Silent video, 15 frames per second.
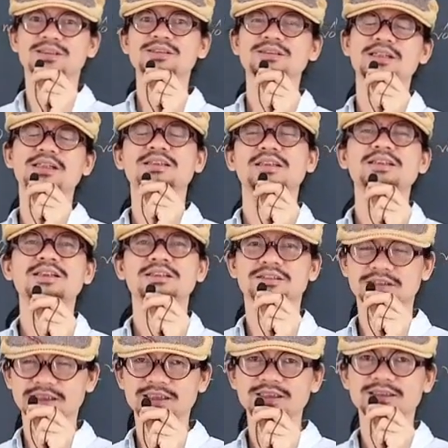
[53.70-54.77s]
đương nhiên tính ra
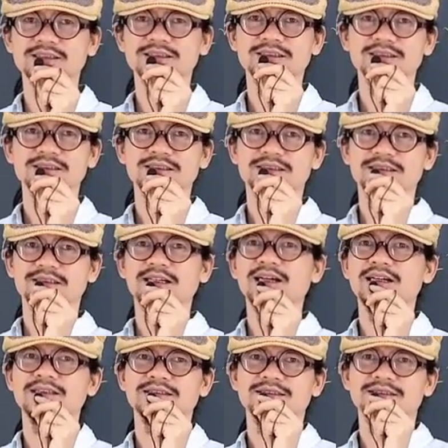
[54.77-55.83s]
được x
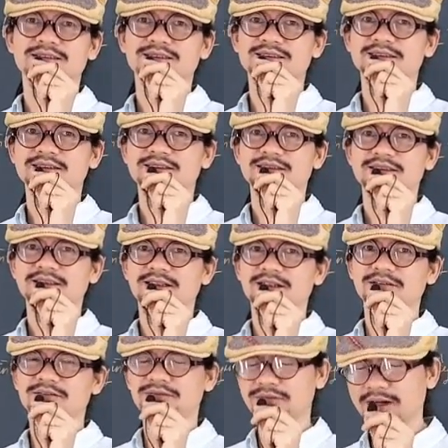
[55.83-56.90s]
à,
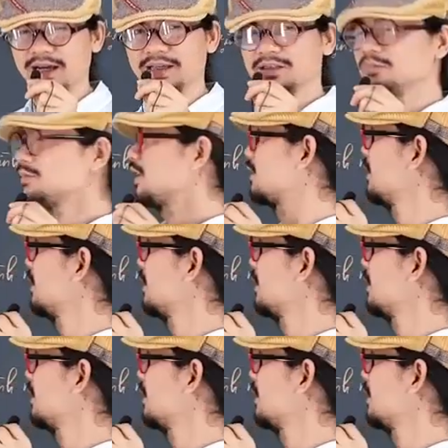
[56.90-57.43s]
à, và chúng ta